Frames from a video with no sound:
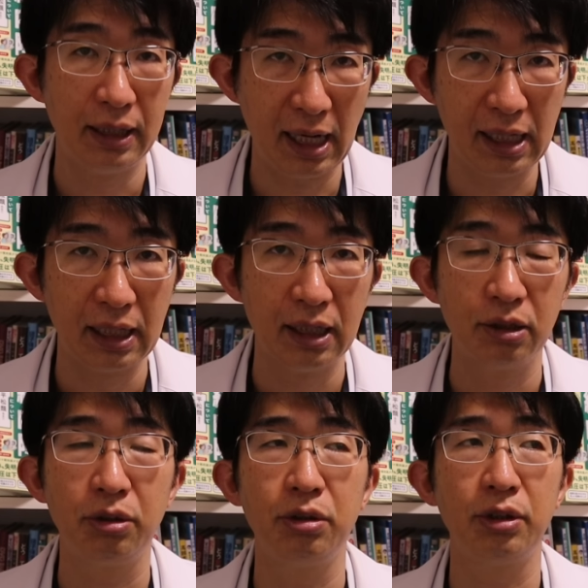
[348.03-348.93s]
ない。
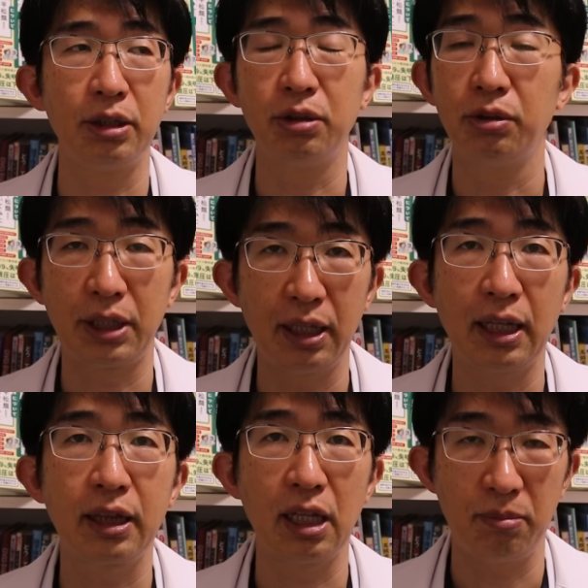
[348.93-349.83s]
というような状態に
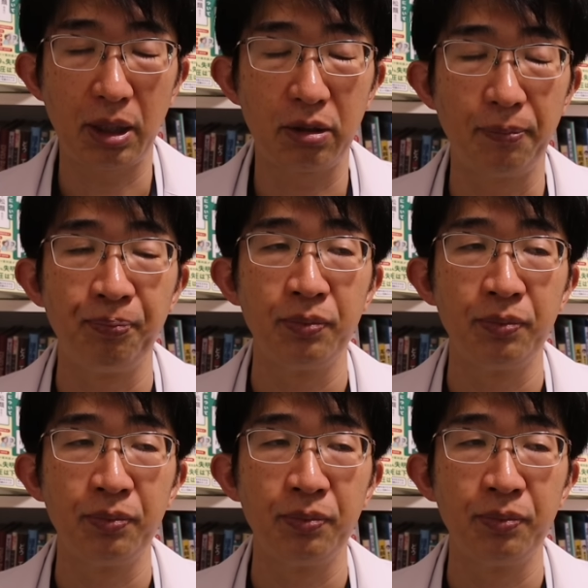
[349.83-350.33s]
なっています。